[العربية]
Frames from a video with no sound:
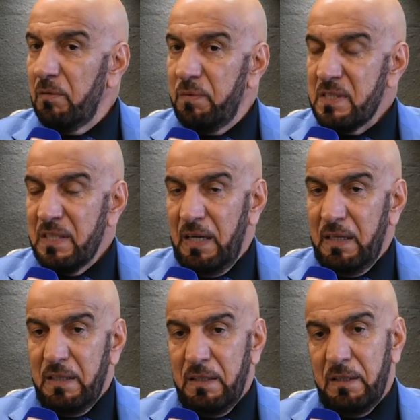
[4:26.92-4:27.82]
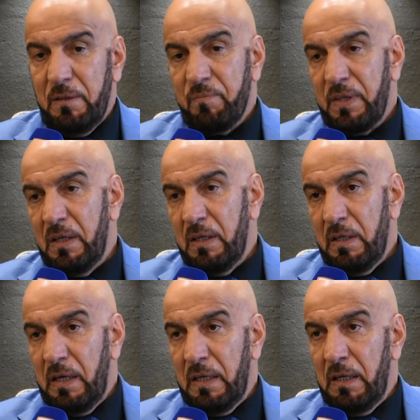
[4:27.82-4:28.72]
فزنا على
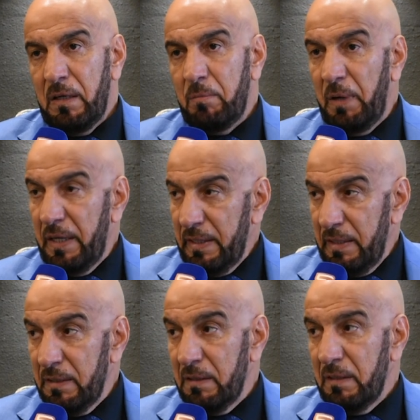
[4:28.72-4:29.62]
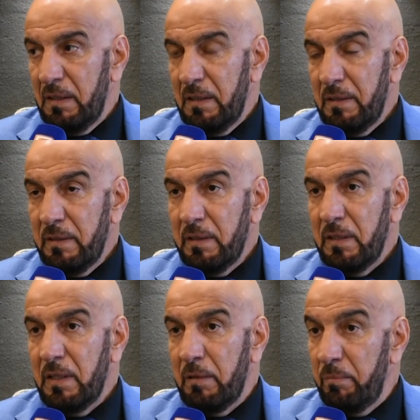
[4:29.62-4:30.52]
آه، على البحرين
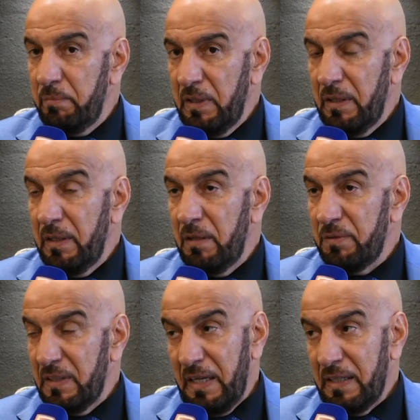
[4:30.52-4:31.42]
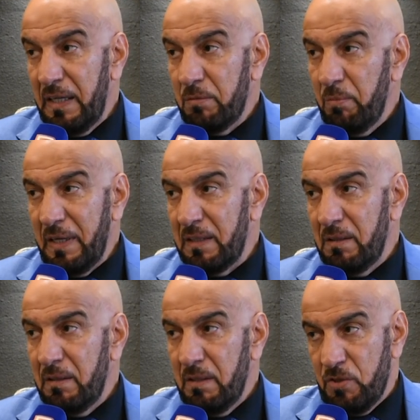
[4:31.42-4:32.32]
بالافتتاح كانت مباراة
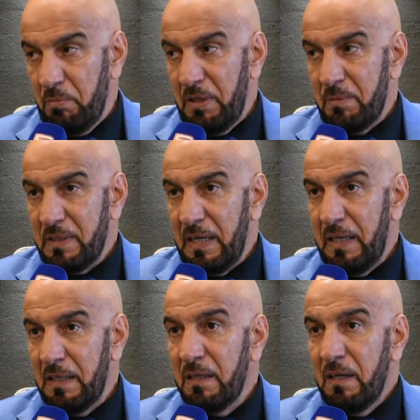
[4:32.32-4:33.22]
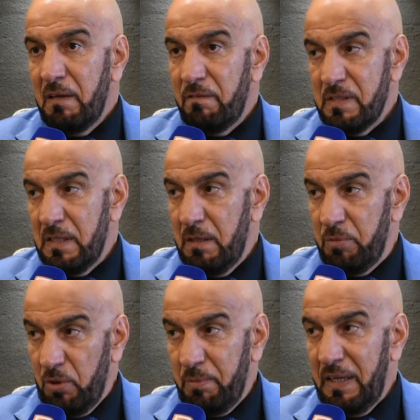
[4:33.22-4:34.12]
جميلة بصراحة فزنا
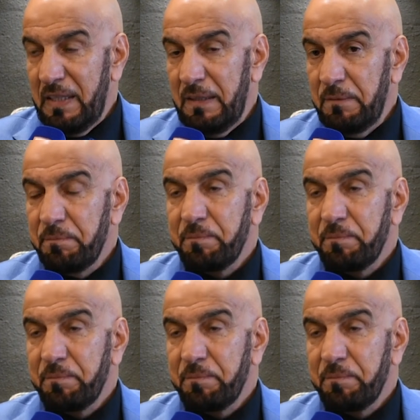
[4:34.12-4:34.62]
برباعية